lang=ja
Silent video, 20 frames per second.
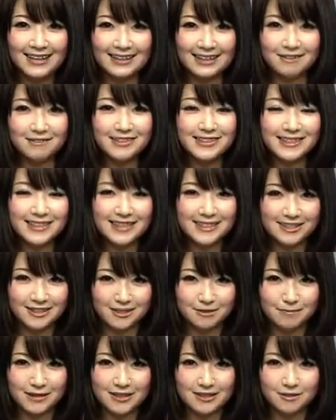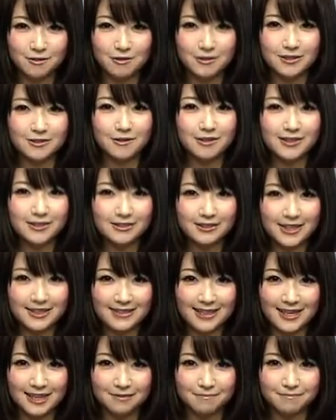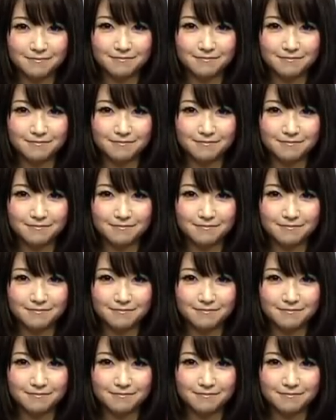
楽しい週末をお過ごしください。